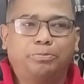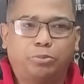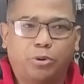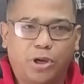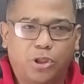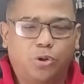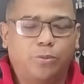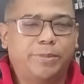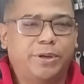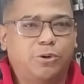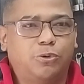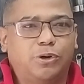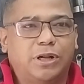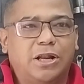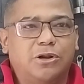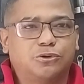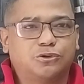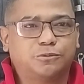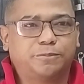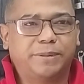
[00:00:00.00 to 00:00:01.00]
puedo
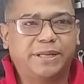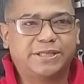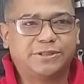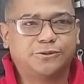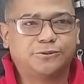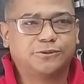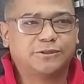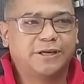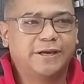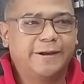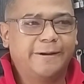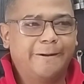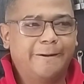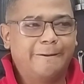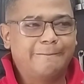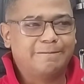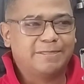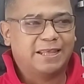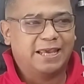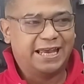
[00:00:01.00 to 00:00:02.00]
mejorar los precios.
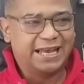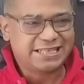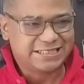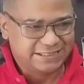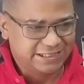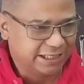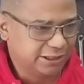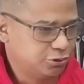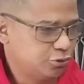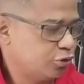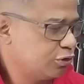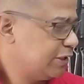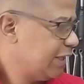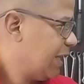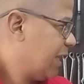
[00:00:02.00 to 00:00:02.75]
Extractor